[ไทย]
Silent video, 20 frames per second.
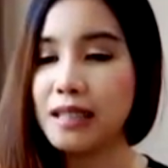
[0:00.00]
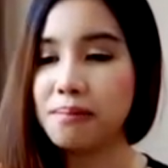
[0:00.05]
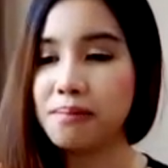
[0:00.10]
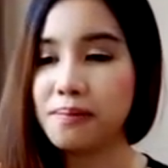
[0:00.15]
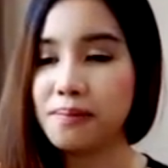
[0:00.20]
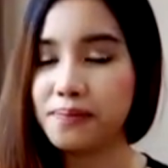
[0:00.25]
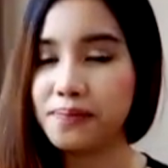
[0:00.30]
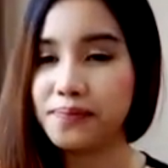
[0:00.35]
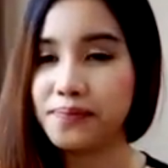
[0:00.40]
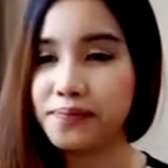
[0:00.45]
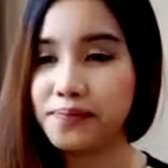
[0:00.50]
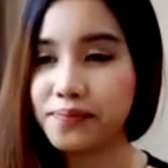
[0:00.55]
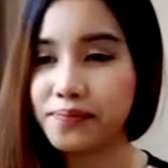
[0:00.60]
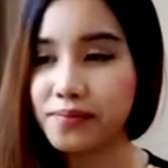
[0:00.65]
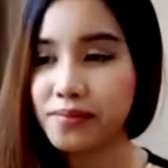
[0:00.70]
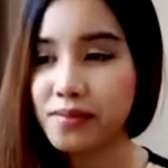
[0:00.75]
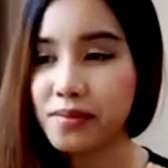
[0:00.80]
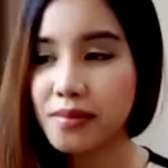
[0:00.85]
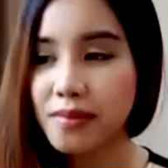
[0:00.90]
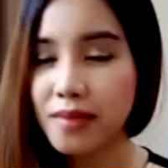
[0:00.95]
เริ่ม
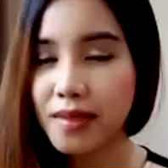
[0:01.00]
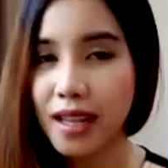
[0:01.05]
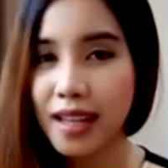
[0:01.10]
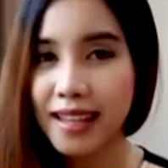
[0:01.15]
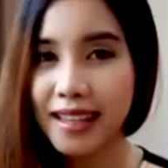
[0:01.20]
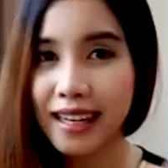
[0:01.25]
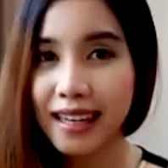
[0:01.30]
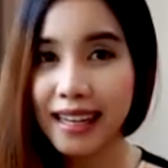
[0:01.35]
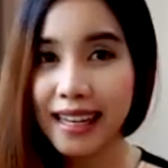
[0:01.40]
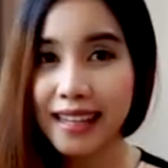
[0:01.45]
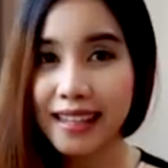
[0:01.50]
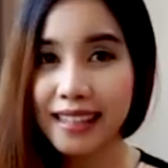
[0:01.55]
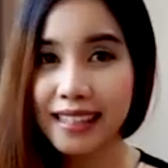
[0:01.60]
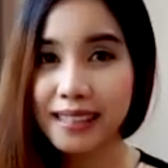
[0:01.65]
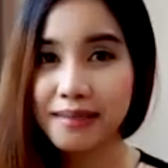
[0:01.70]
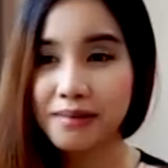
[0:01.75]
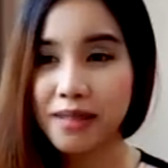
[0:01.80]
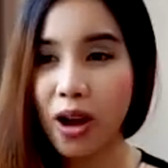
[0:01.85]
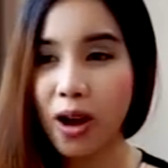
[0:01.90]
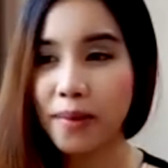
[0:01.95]
นักเรียนอย่า
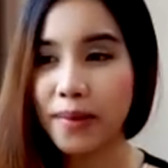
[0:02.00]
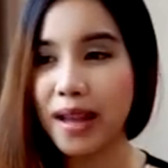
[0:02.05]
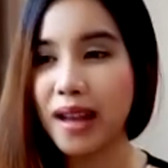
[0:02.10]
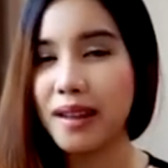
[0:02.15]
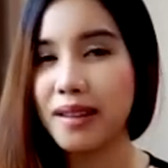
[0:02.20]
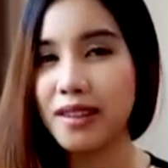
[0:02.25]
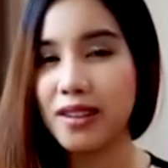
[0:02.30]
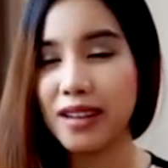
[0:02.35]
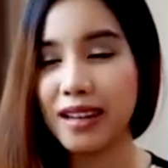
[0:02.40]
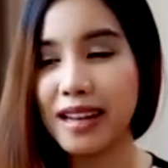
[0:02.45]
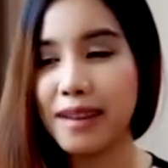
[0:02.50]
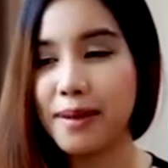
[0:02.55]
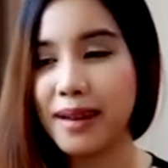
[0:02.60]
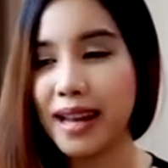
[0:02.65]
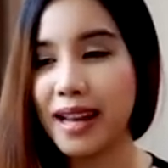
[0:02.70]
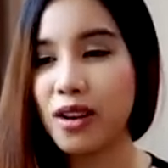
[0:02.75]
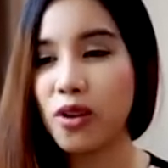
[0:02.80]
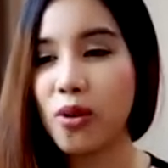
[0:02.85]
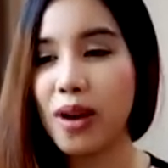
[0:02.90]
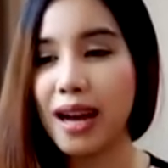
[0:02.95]
ลืมตอบนะนักเรียนเป็น
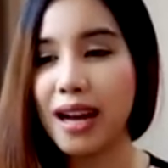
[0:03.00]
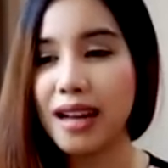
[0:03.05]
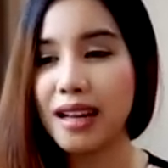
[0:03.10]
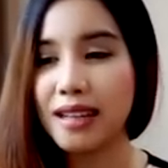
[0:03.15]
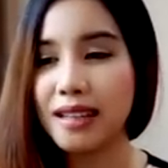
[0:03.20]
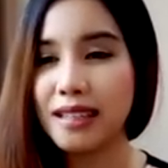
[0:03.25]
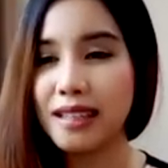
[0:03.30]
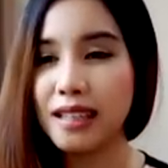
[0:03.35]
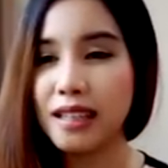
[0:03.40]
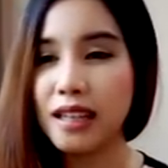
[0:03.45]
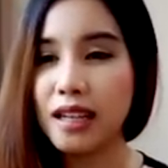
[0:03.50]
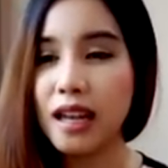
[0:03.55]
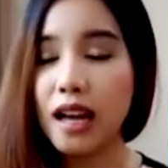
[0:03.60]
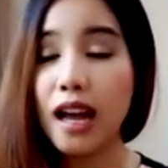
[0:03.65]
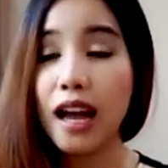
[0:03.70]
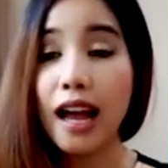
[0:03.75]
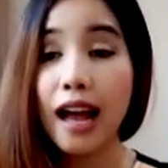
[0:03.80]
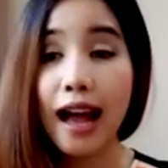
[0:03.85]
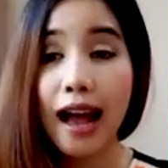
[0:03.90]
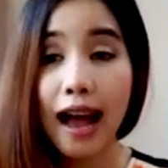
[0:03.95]
ด้านขวา
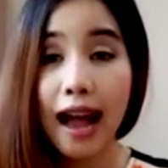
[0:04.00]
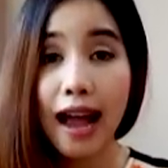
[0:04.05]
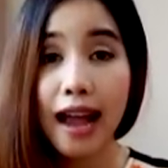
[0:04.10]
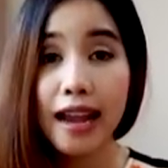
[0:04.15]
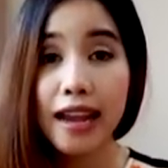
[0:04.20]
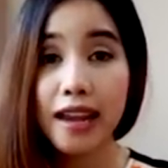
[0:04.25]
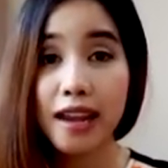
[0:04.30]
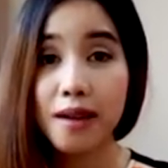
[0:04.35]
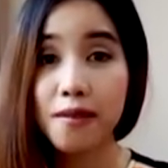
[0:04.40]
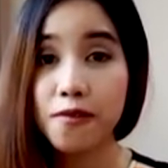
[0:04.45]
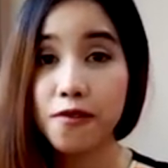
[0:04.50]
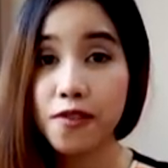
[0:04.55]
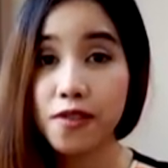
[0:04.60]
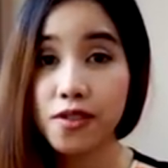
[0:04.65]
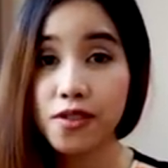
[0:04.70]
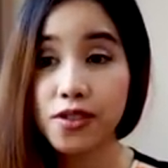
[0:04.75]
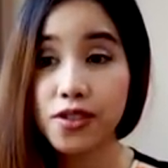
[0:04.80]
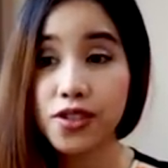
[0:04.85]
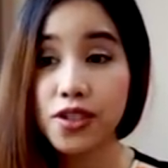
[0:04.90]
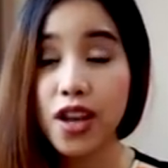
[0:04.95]
Hi I'm
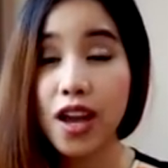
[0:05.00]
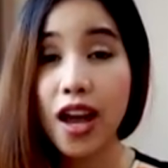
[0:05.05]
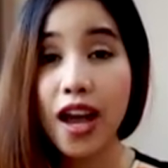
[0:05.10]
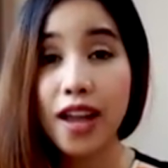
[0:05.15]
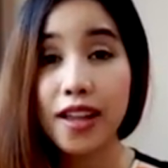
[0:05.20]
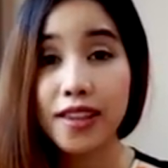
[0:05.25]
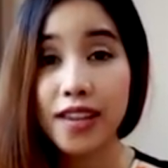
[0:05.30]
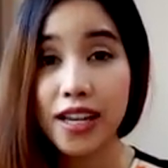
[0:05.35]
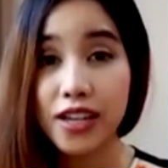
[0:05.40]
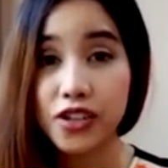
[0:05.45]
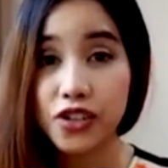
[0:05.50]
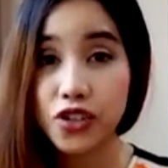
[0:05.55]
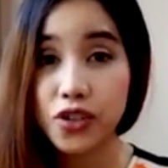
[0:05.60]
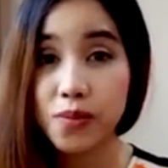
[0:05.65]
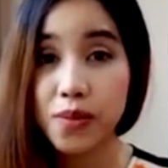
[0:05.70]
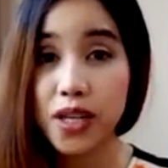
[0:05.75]
first nice to